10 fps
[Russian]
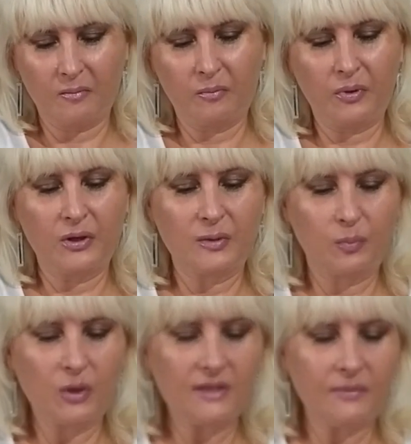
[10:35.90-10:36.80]
При
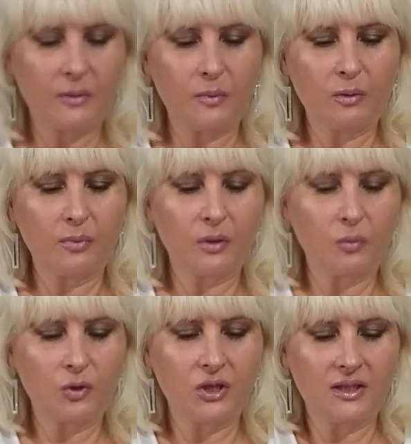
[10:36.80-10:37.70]
использовании мне было
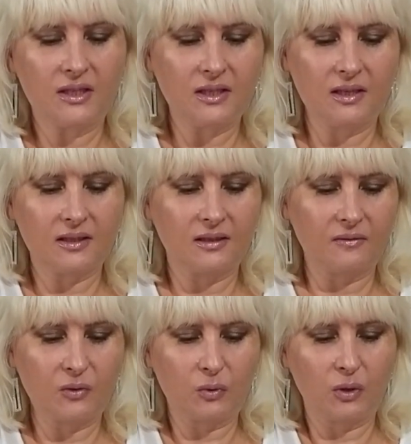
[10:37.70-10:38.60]
очень интересно
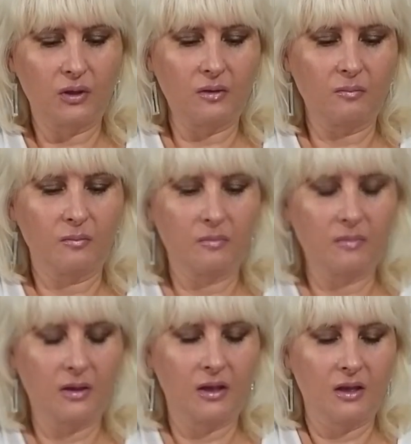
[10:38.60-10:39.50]
все-таки,
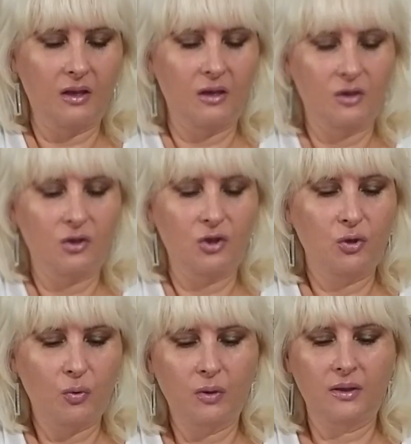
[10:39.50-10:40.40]

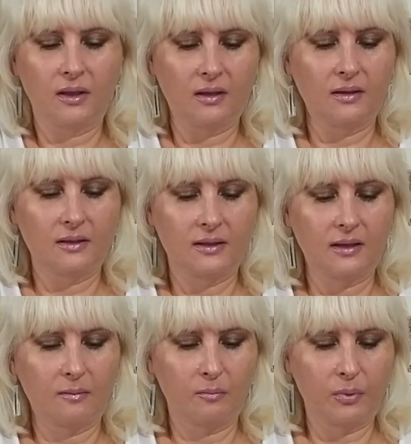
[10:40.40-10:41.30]
что это за
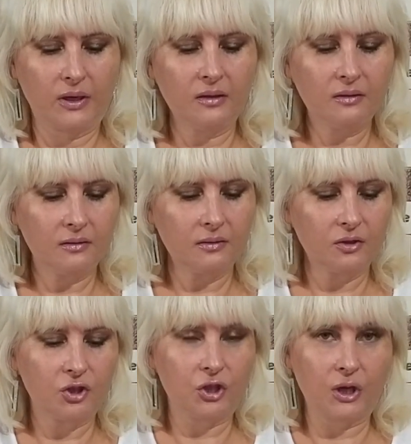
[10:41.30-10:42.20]
бренд,
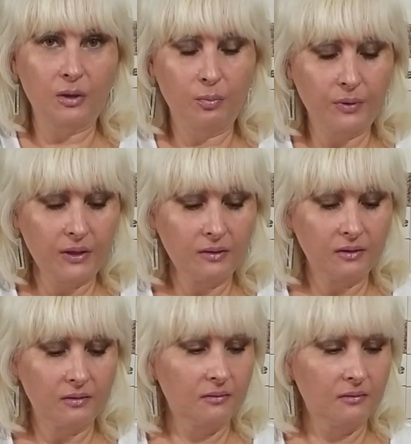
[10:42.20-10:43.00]
чей бренд.